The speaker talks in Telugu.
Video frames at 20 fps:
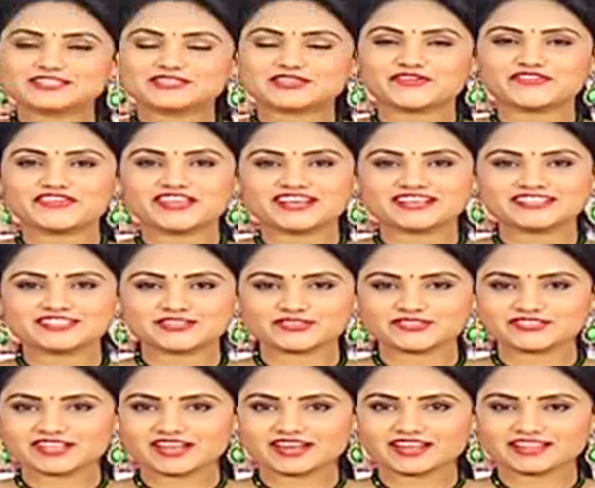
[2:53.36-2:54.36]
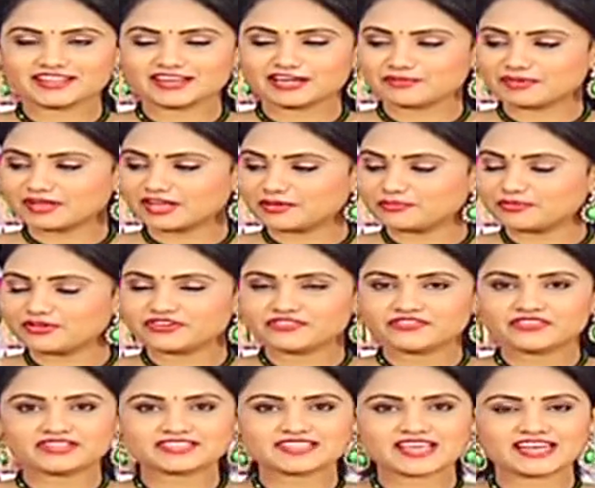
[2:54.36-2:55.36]
సో ఇయర్స్ చూస్తున్నారు కదండి మరి ఈ
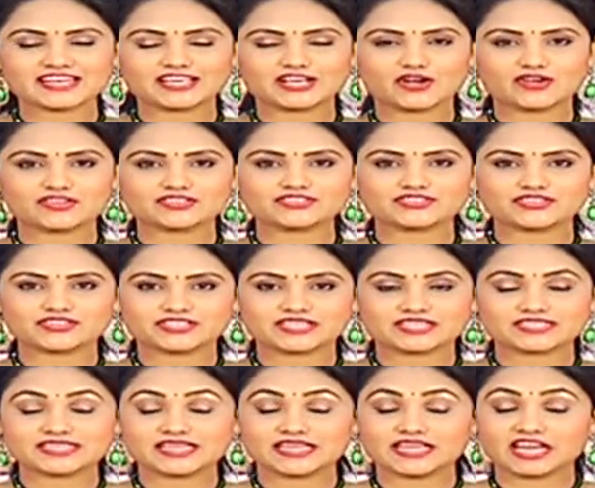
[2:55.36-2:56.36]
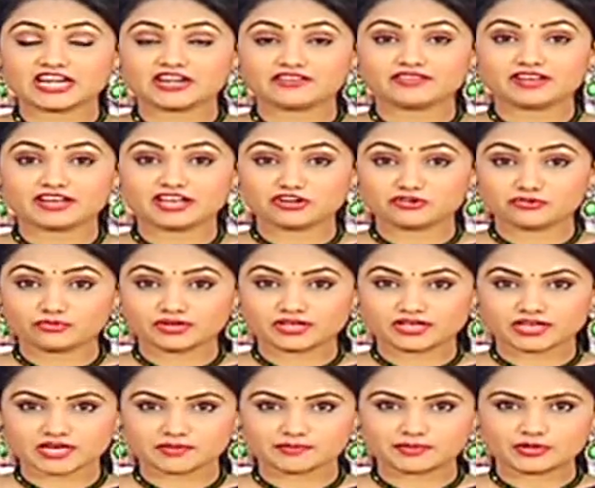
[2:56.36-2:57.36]
బ్యూటిఫుల్ శారీ కాస్ట్ వచ్చేసి ఏడు వేల నూట
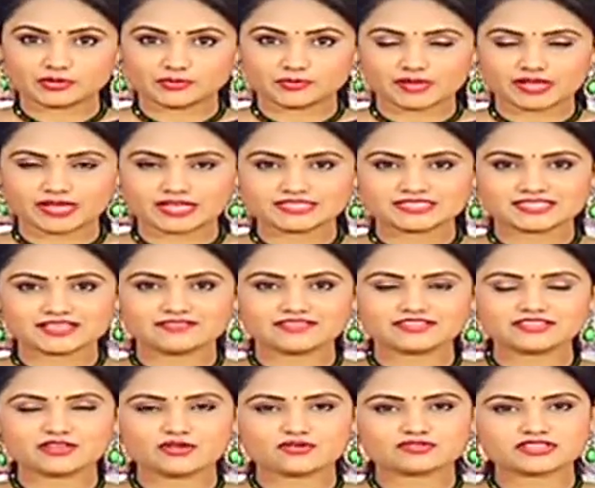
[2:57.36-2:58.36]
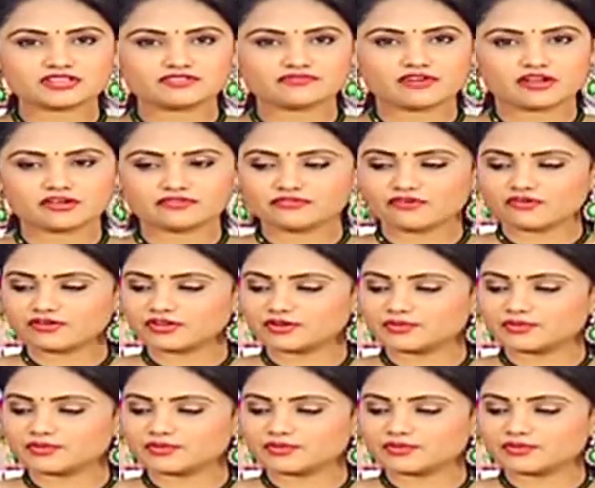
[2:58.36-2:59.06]
నలభై రూపాయల సెవెన్ థౌసండ్ వన్ ఫార్టీ